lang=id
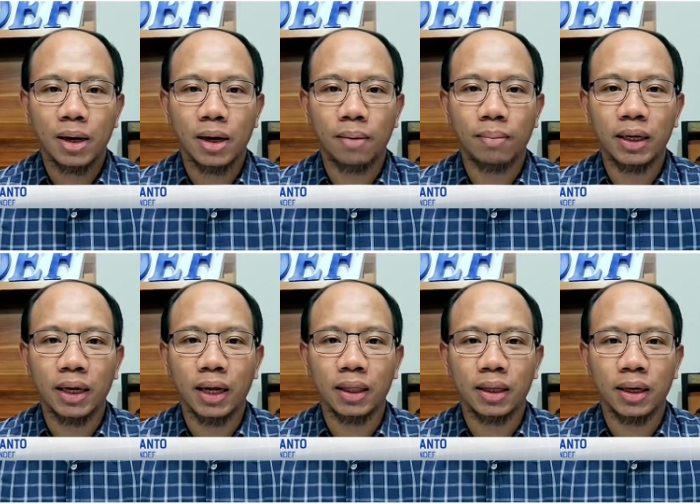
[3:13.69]
uh,
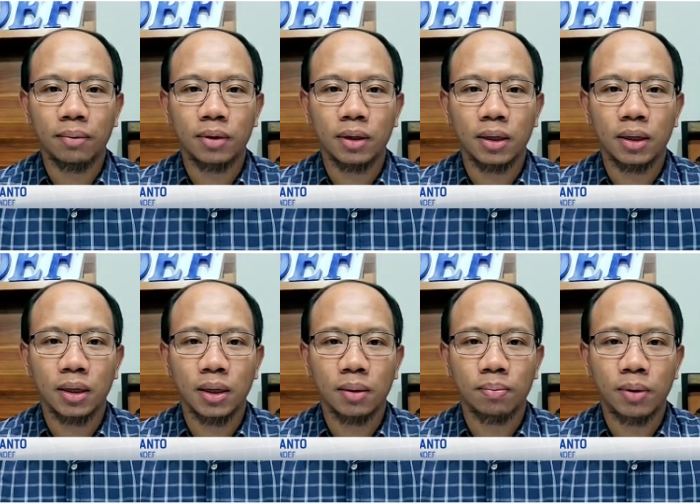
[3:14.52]
melihat ya
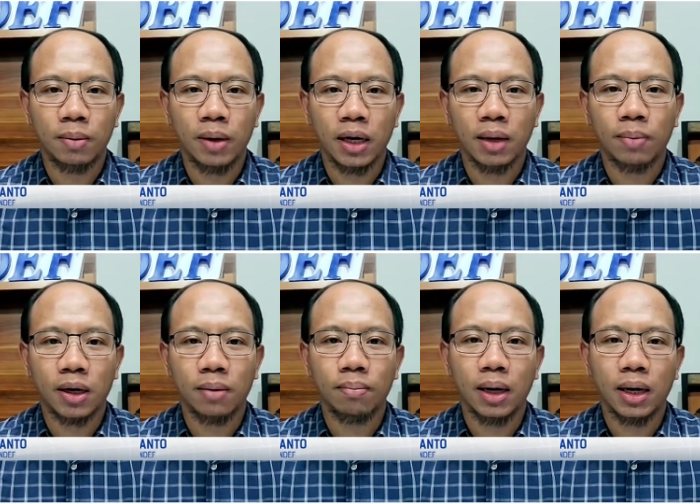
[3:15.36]
uh, berbagai
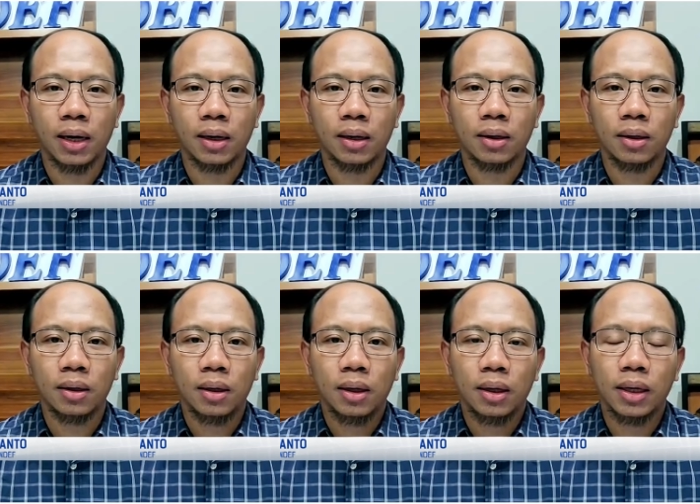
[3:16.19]
perkembangan
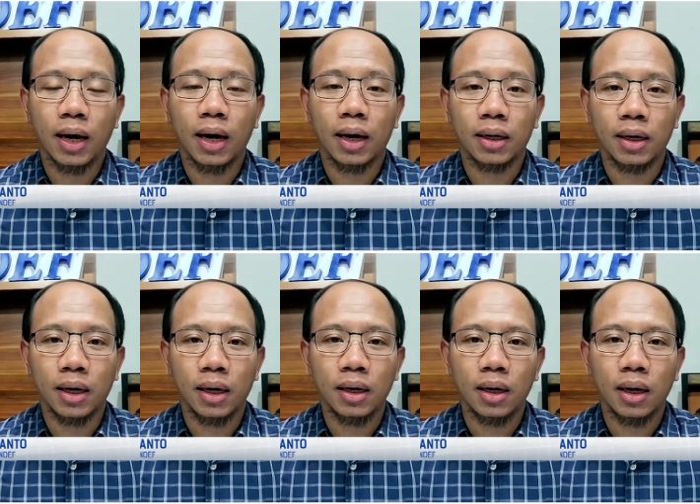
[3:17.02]
yang
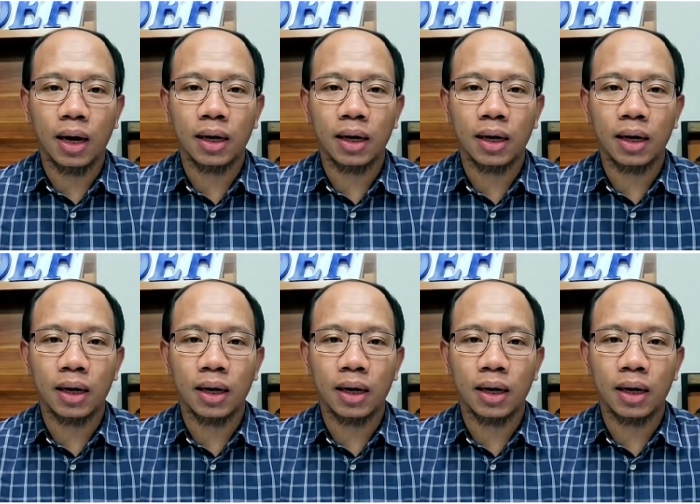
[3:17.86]
ada,